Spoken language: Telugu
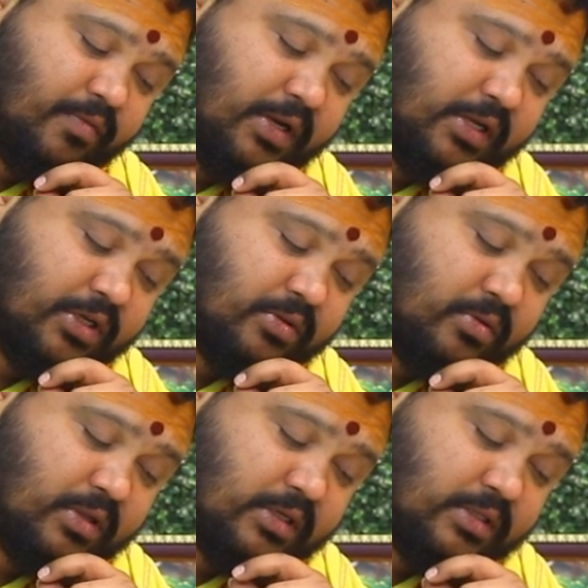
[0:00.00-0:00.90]
వీరికి
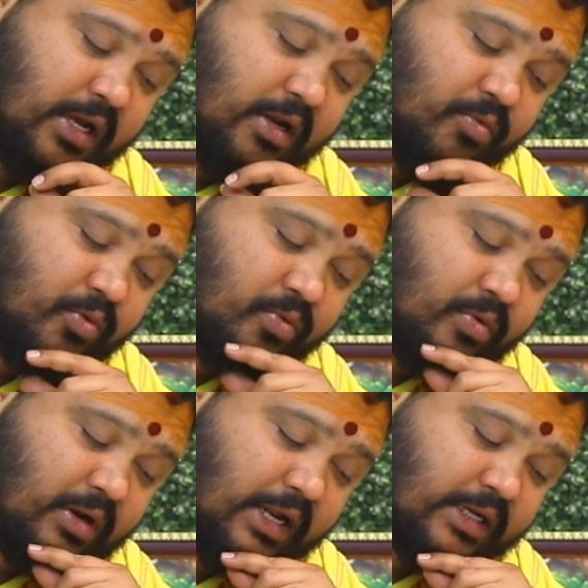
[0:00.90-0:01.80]
చతుర్థ స్థానము
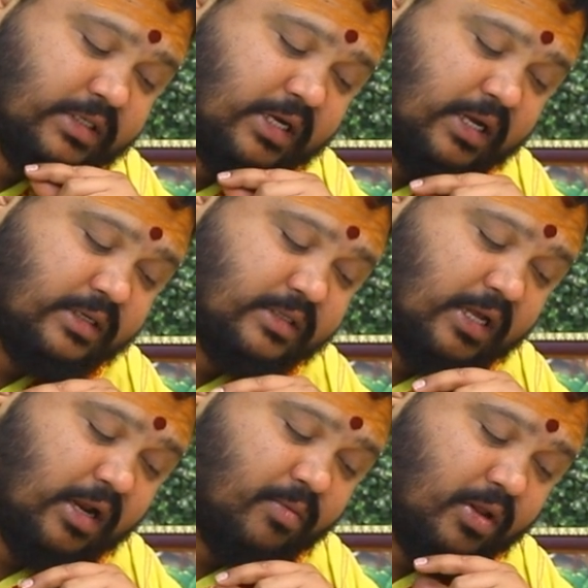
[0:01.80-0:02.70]
రాజ్య
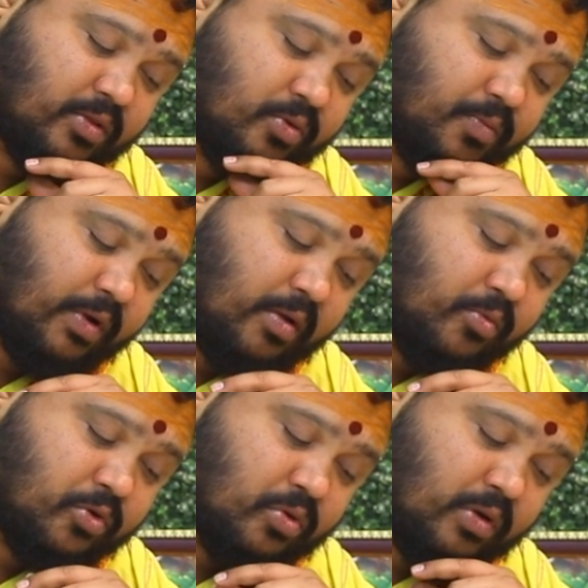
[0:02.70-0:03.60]
స్థానములందు
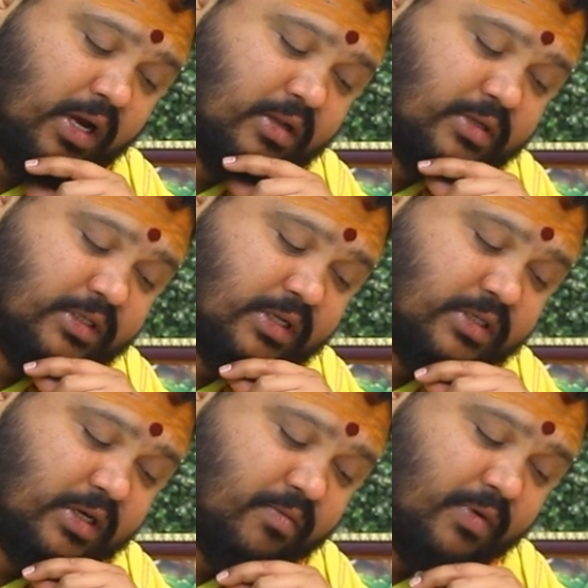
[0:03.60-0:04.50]
సువర్ణమూర్తులు గాను
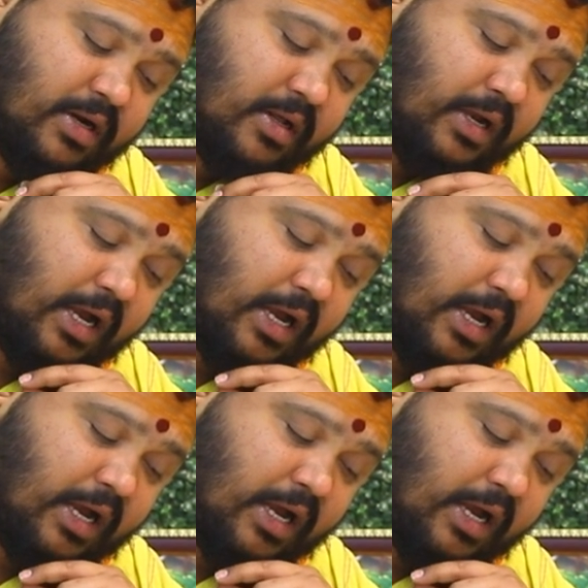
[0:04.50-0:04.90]
సంచరించడం వలన